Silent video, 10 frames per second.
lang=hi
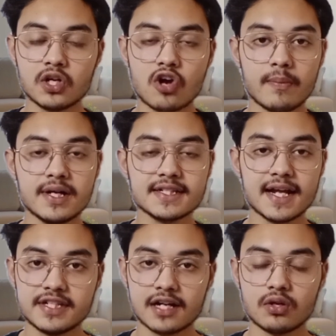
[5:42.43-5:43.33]
आपके
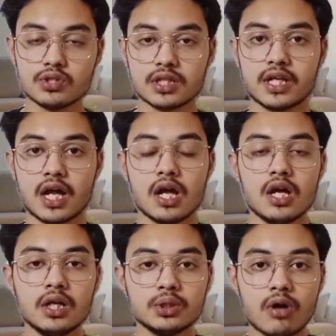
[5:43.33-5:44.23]
डॉक्यूमेंट्स रिजेक्ट हो सकते हैं
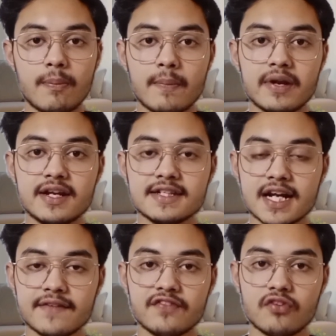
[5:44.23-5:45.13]
तो आप अपनी
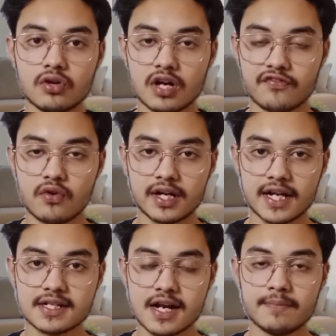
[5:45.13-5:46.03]
रिसेंट वन फोटोग्राफ को
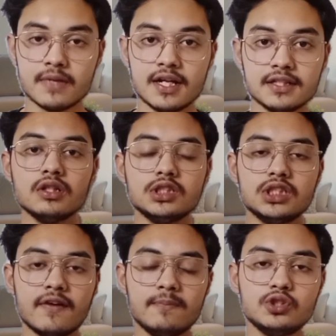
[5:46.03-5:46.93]
अटैच करें
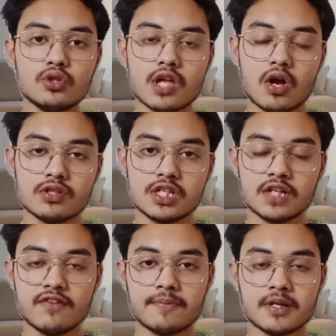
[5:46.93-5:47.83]
जब आप जोसा
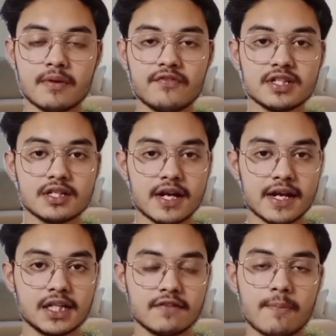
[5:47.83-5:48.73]
काउंसलिंग की वेबसाइट पर विजिट
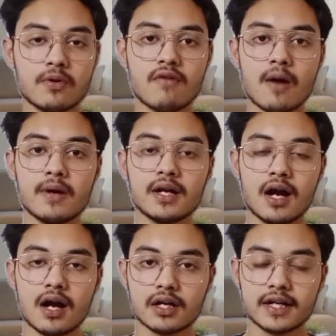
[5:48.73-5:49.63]
करेंगे तब आपको वहाँ पर
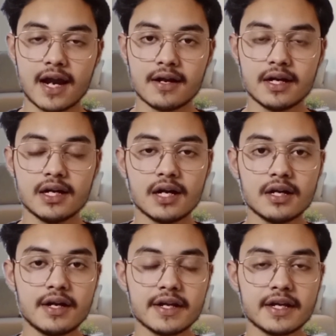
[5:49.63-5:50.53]
कैंडिडेट
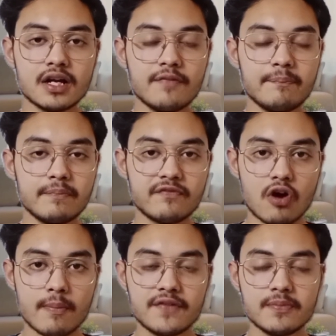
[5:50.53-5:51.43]
अंडरटेकिंग का
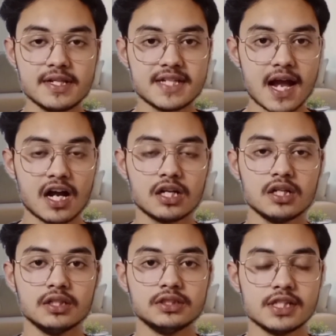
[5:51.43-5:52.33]
फॉर्मेट भी मिल जाएगा
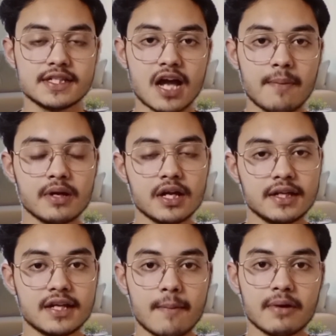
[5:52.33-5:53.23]
जिसे आप
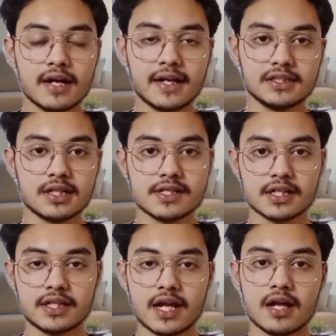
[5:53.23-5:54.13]
यहाँ पर अटैच कर
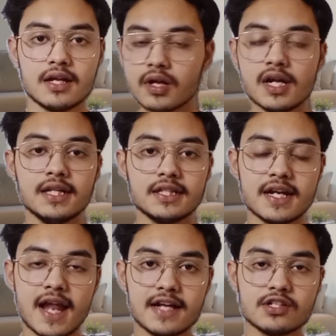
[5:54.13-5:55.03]
सकते हैं
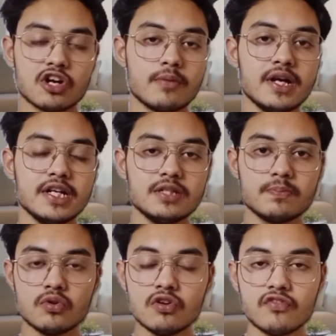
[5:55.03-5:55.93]
द नेक्स्ट डॉक्यूमेंट
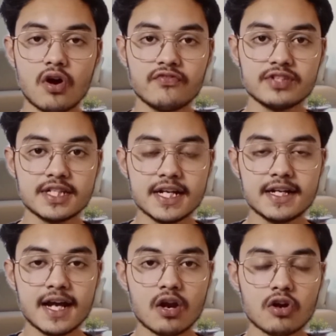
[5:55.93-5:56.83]
इज प्रूफ ऑफ
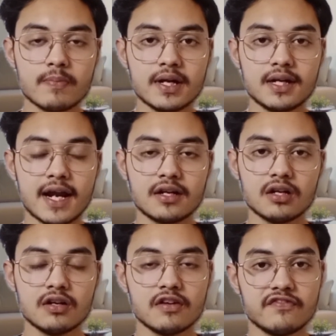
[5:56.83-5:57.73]
सीट अलॉटमेंट
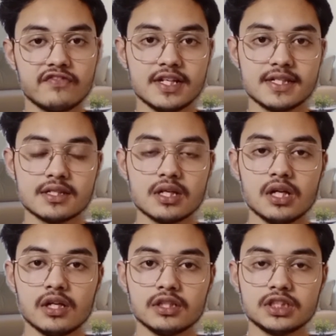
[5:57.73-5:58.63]
लेटर फीस
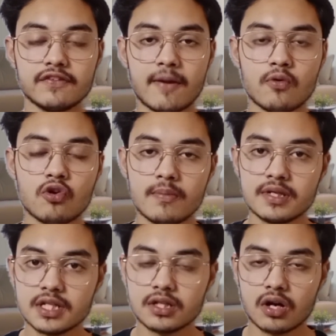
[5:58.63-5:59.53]
जब आपको
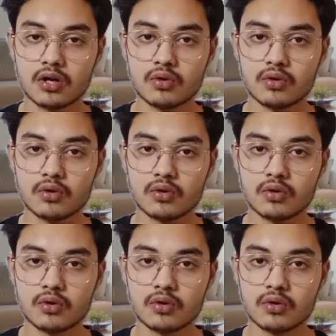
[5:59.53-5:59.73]
कोई भी सीट